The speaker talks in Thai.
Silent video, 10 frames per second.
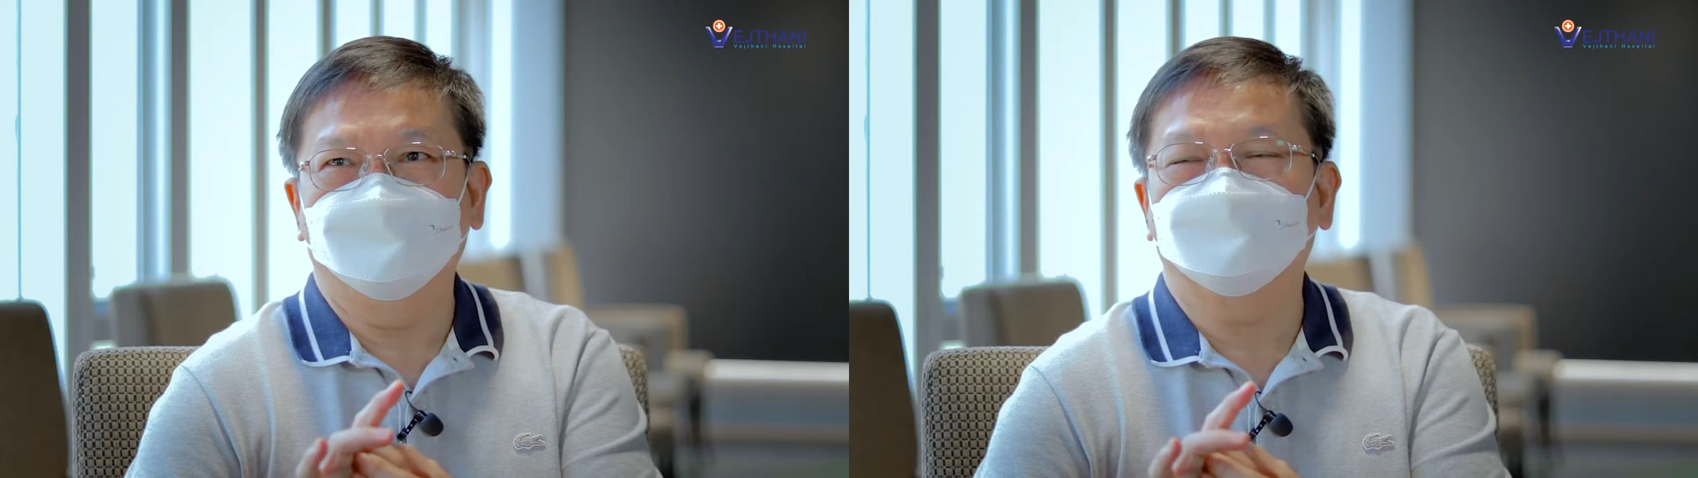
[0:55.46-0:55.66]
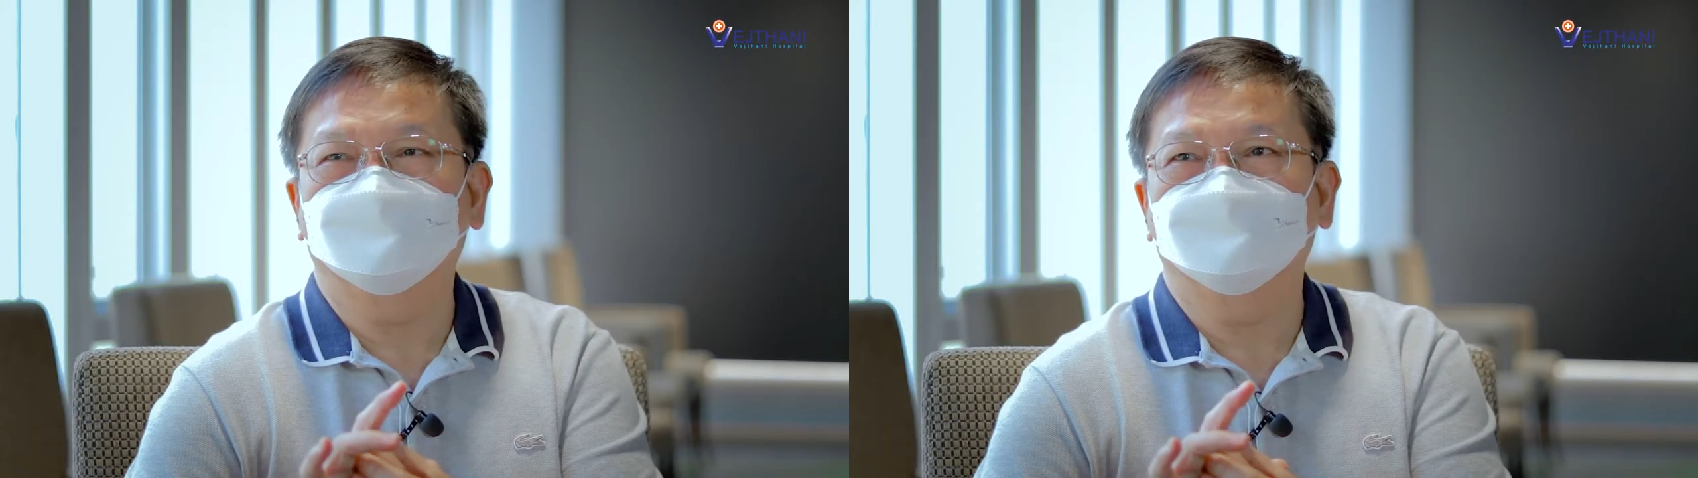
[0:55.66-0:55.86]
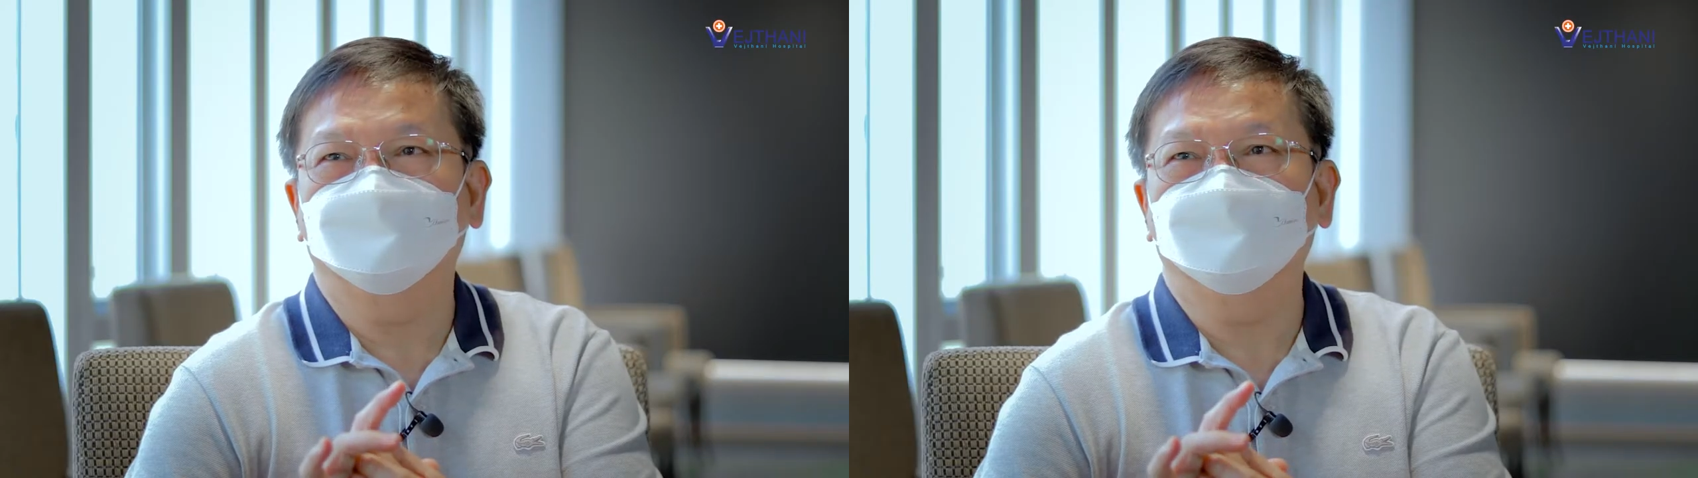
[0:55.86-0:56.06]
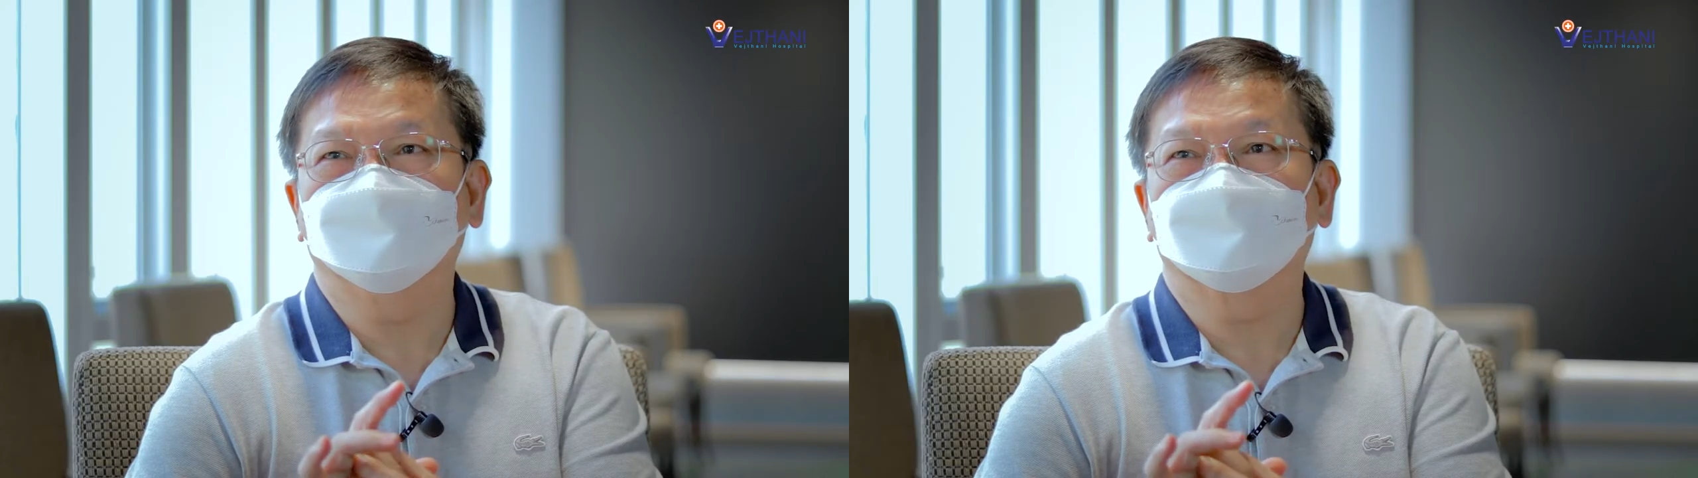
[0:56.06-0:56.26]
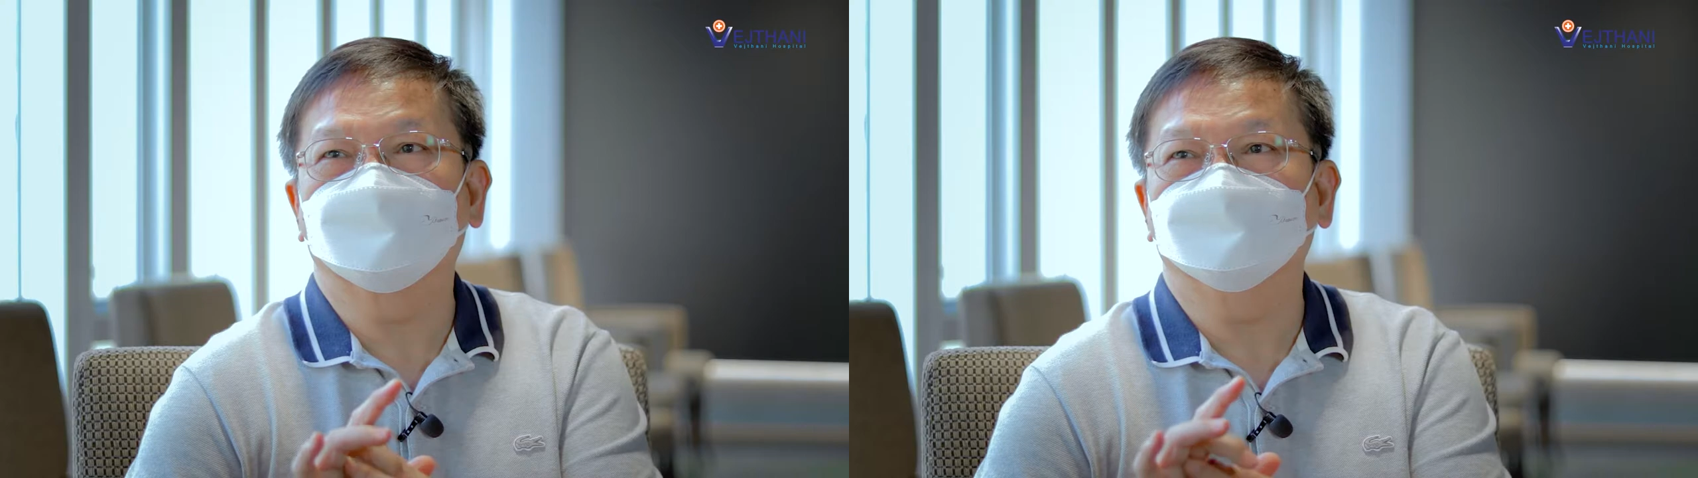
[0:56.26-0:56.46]
แล้วก็จะมี
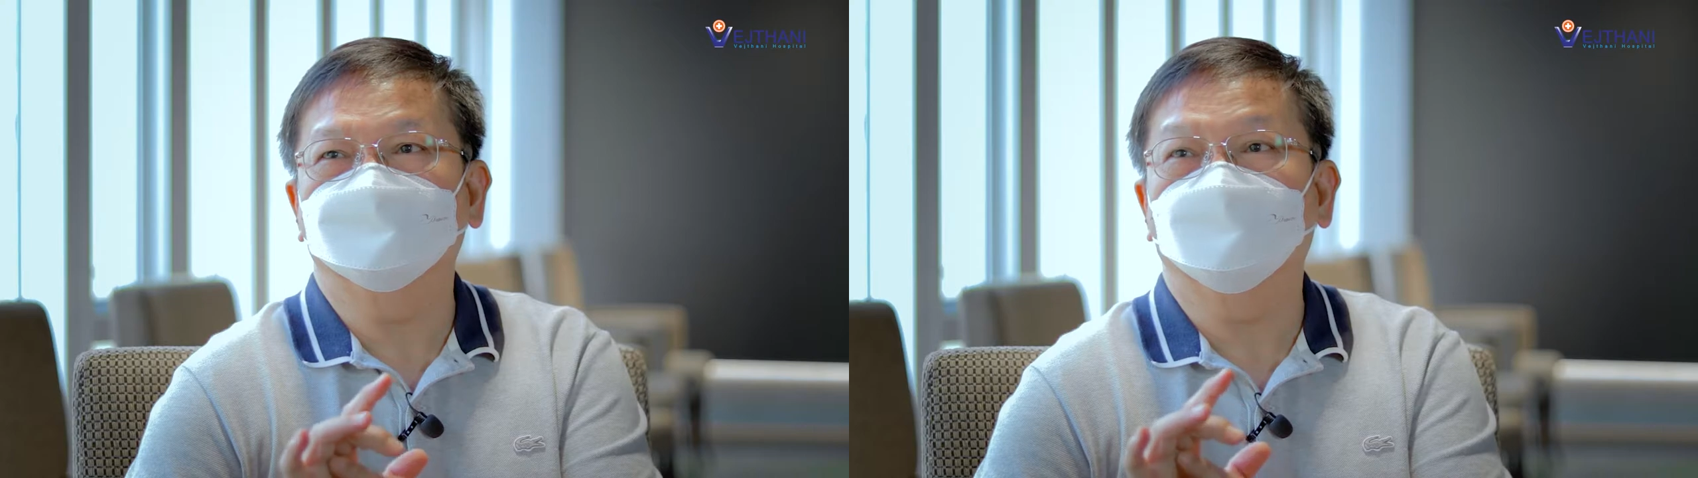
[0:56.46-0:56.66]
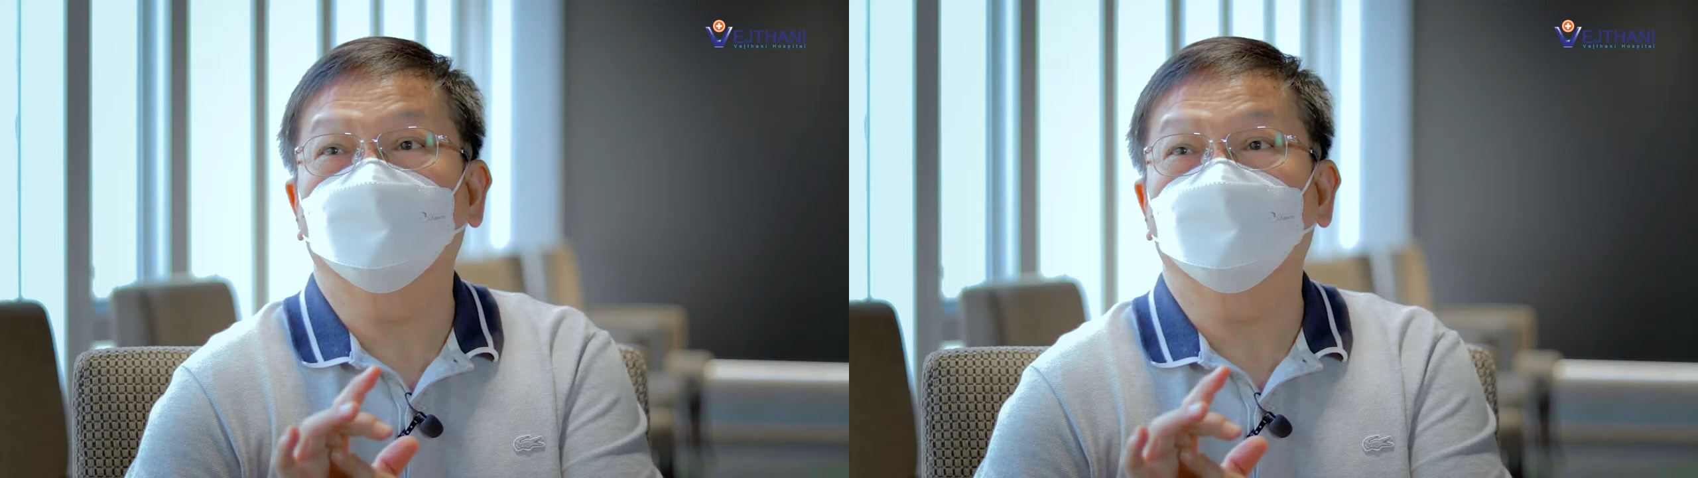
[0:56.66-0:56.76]
อาการป